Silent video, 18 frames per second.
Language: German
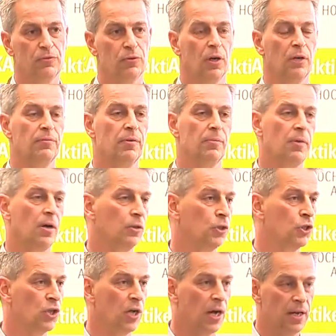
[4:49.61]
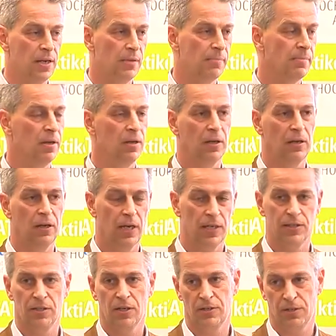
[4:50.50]
So hatten wir praktisch alle Bälle
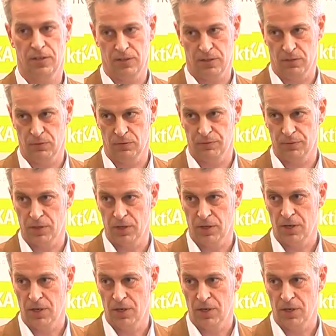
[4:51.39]
gleichzeitig in der Luft